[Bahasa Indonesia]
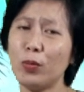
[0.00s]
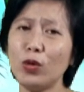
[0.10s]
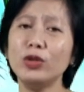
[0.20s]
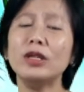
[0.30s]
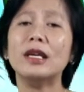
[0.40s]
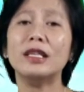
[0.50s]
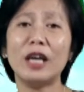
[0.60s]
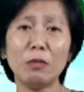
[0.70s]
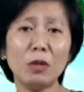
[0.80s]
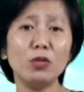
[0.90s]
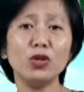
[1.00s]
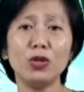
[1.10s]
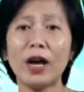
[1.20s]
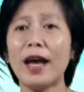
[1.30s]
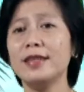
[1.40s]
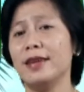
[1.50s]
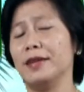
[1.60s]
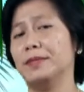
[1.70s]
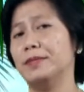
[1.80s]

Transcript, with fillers: pun yang membutuhkannya.